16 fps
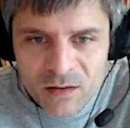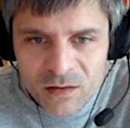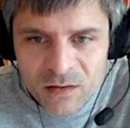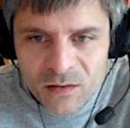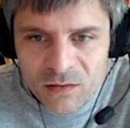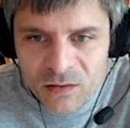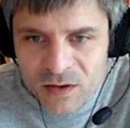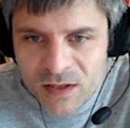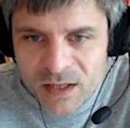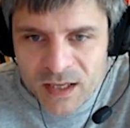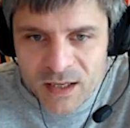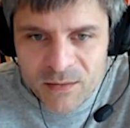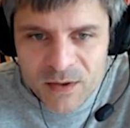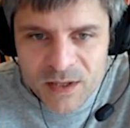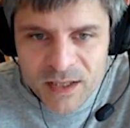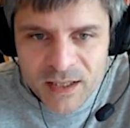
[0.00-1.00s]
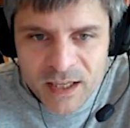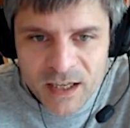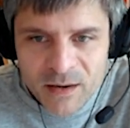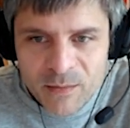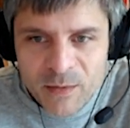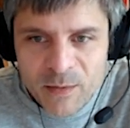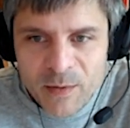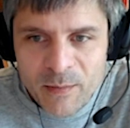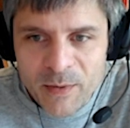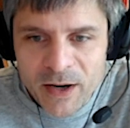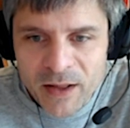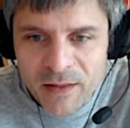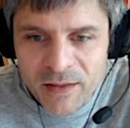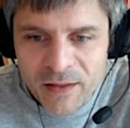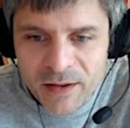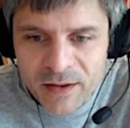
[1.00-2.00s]
O esta camiseta que a mí me
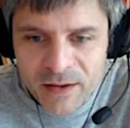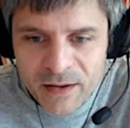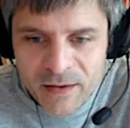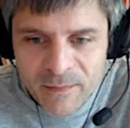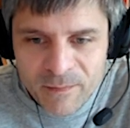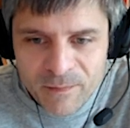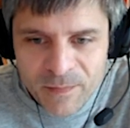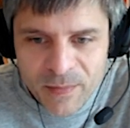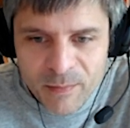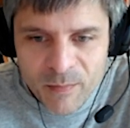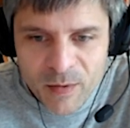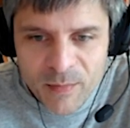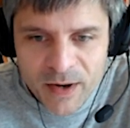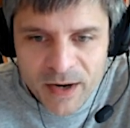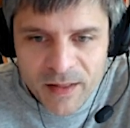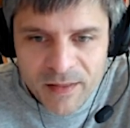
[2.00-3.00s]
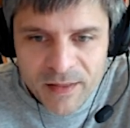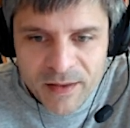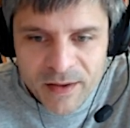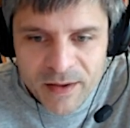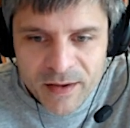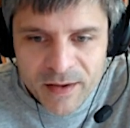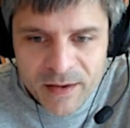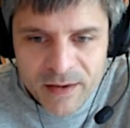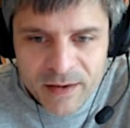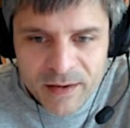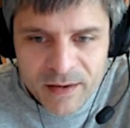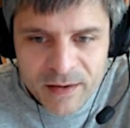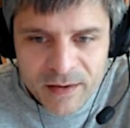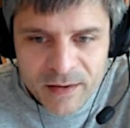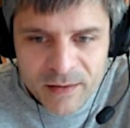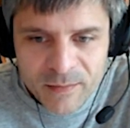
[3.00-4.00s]
parece, me parece
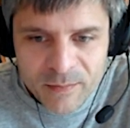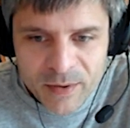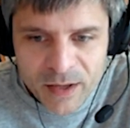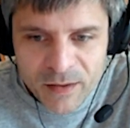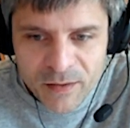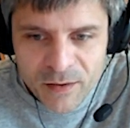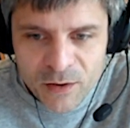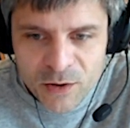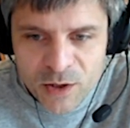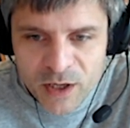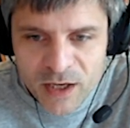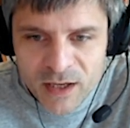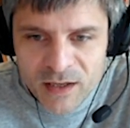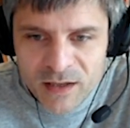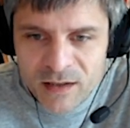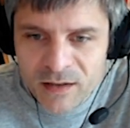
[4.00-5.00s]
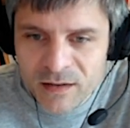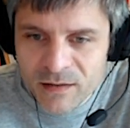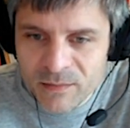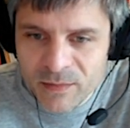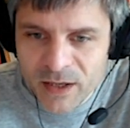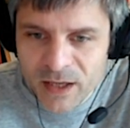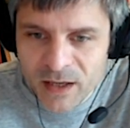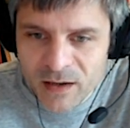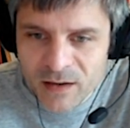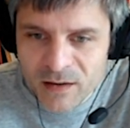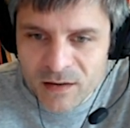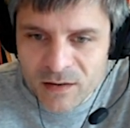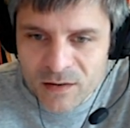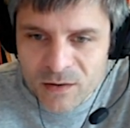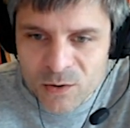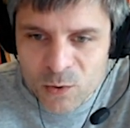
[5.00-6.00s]
preciosa. Mira,
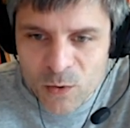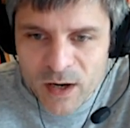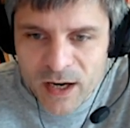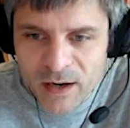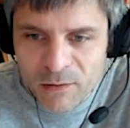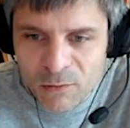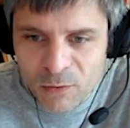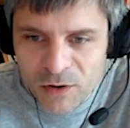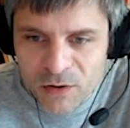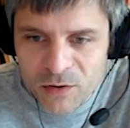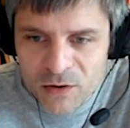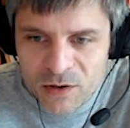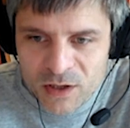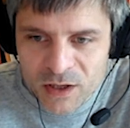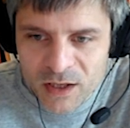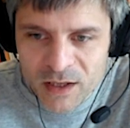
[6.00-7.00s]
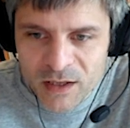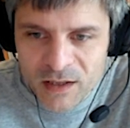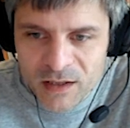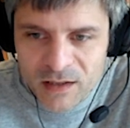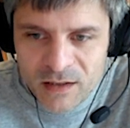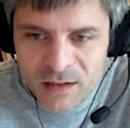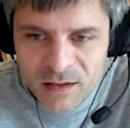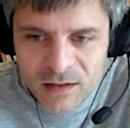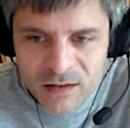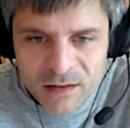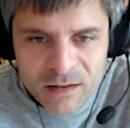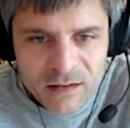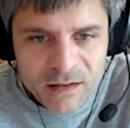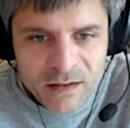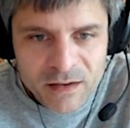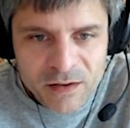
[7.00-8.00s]
Ruy Costa,
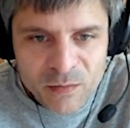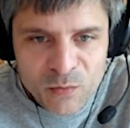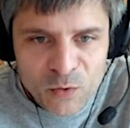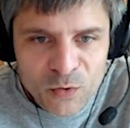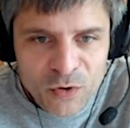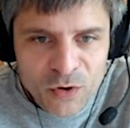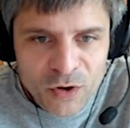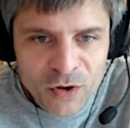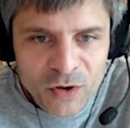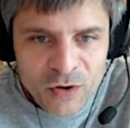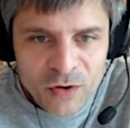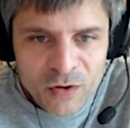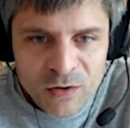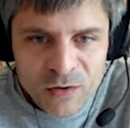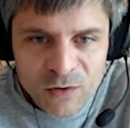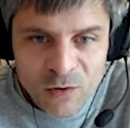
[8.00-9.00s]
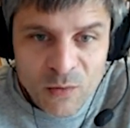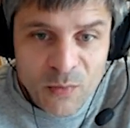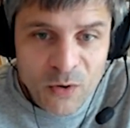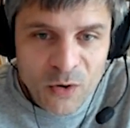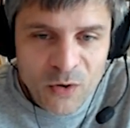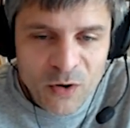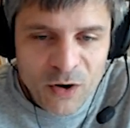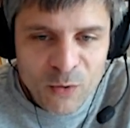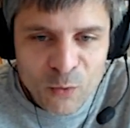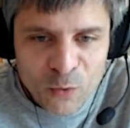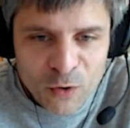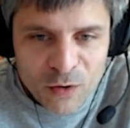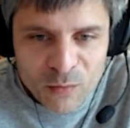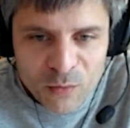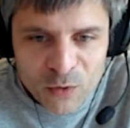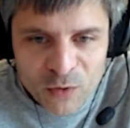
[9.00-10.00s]
Edmundo lo poco que jugó
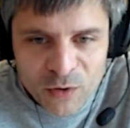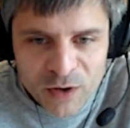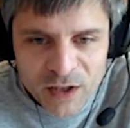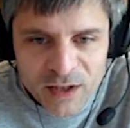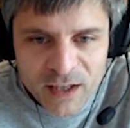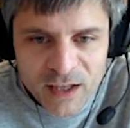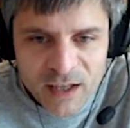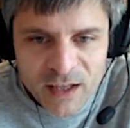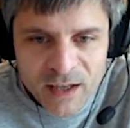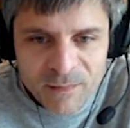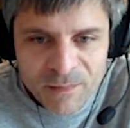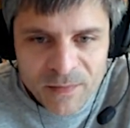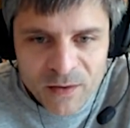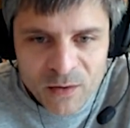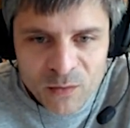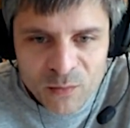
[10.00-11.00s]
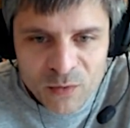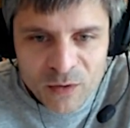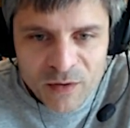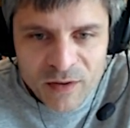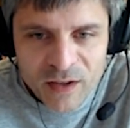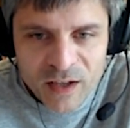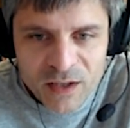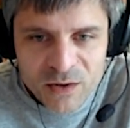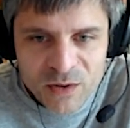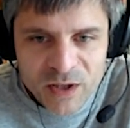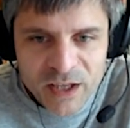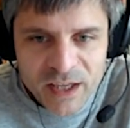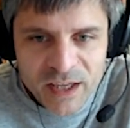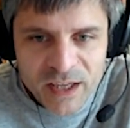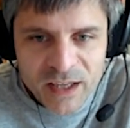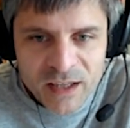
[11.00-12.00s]
Edmundo en Italia, Un policía yo
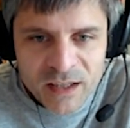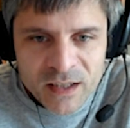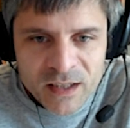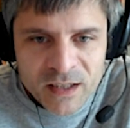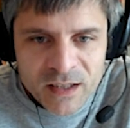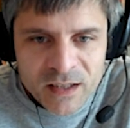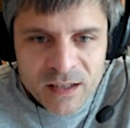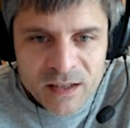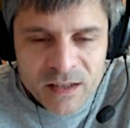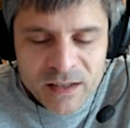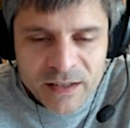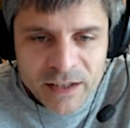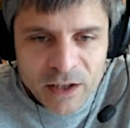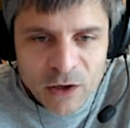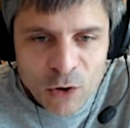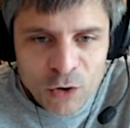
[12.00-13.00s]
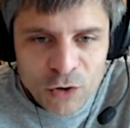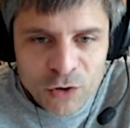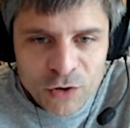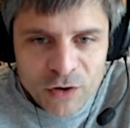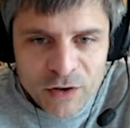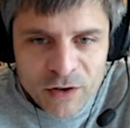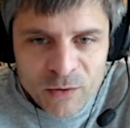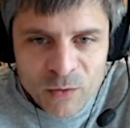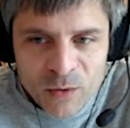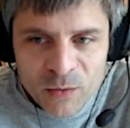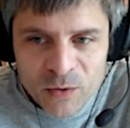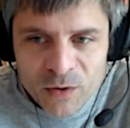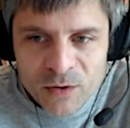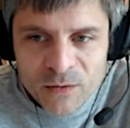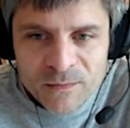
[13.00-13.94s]
quería, y Loto de nuevo, ¿no?